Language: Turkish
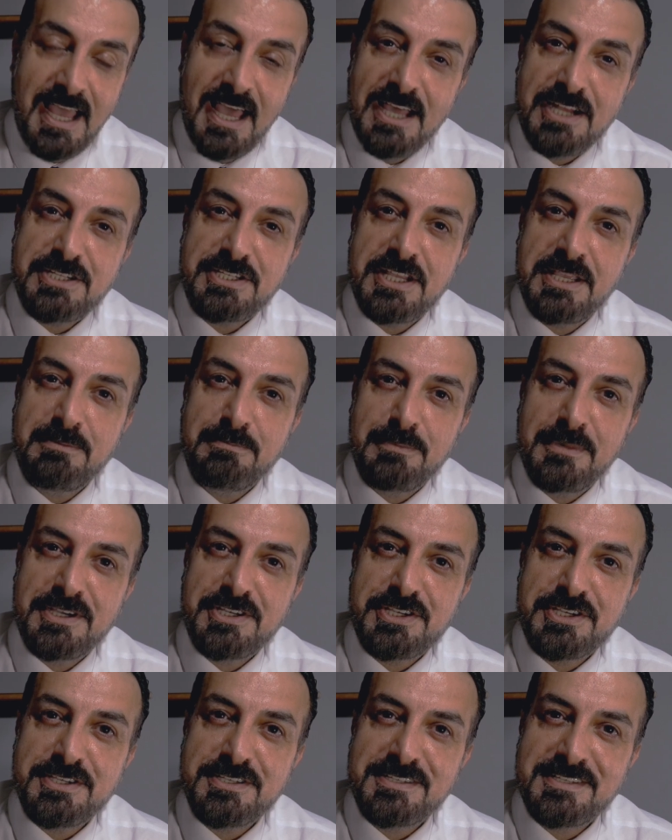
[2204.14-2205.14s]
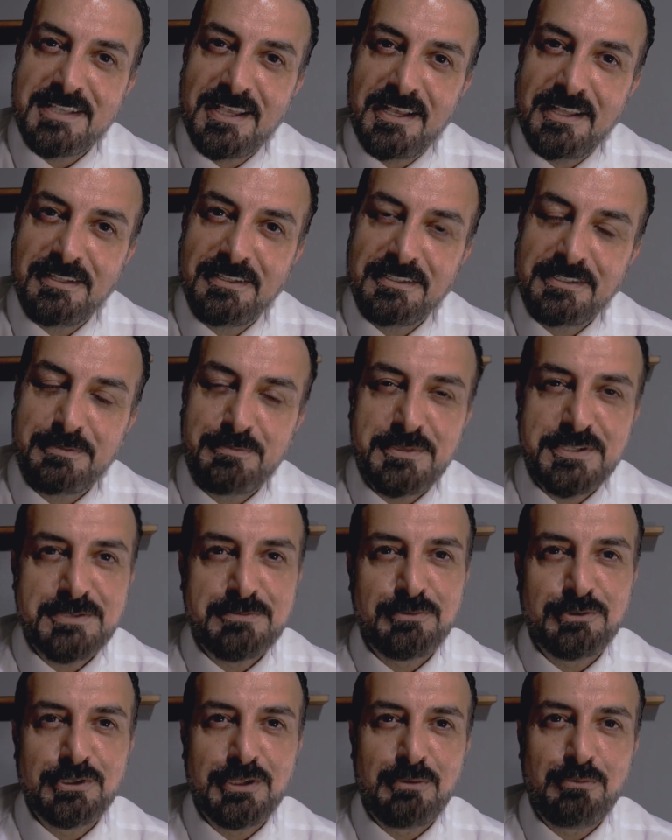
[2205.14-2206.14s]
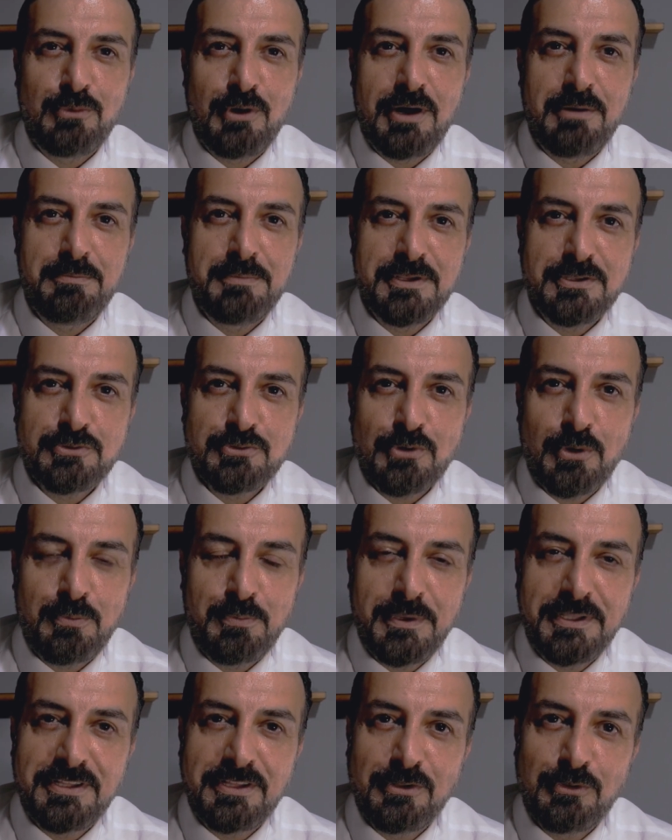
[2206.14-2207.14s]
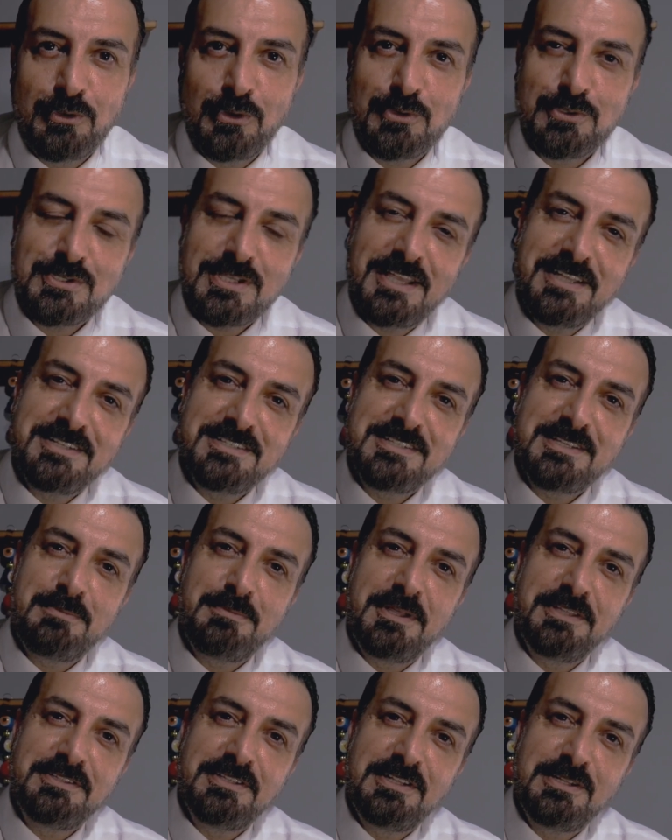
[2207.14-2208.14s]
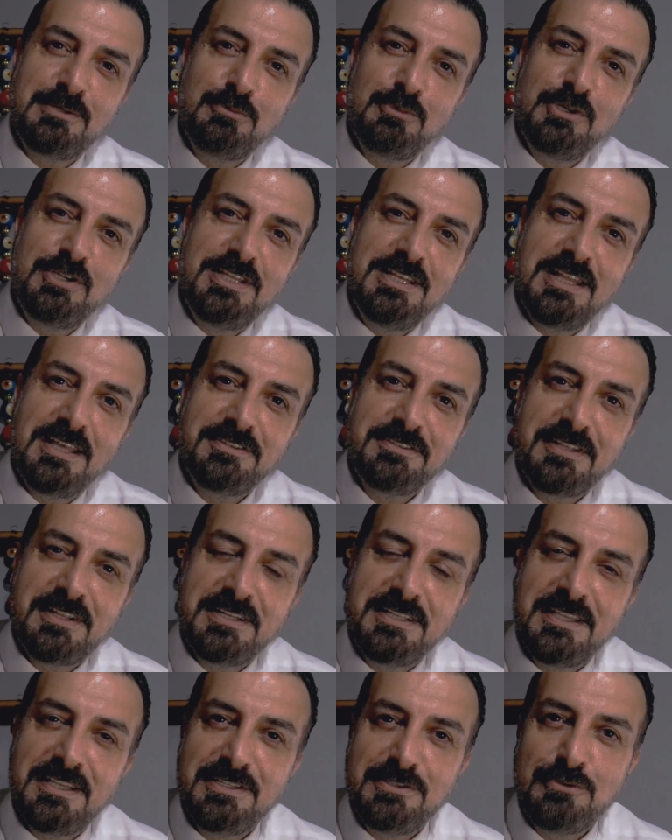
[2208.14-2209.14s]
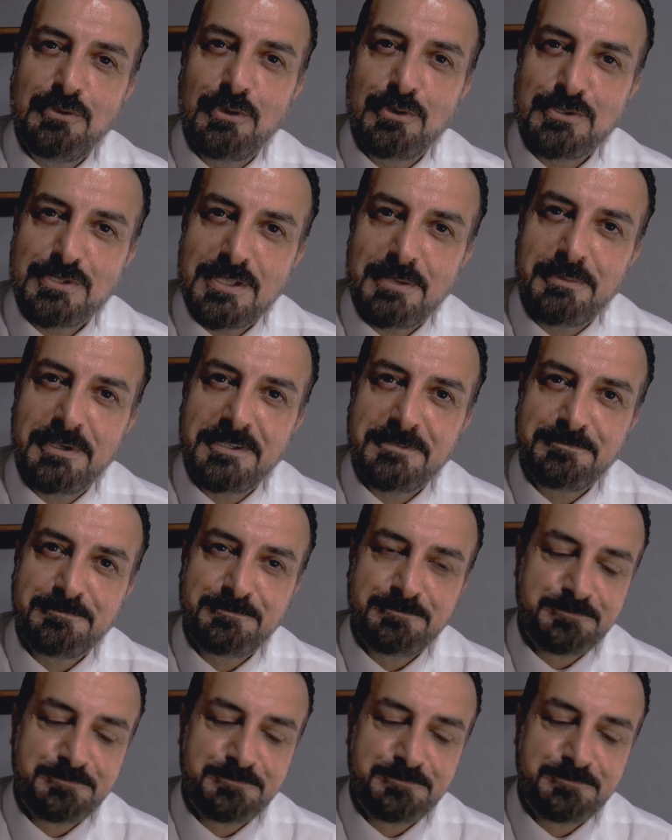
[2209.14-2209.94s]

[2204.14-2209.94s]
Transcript: Her şeyin başı sağlık. Biz burada muhabbet, sohbet ediyoruz. Aynı zamanda da bu ilanları yayınlıyoruz ama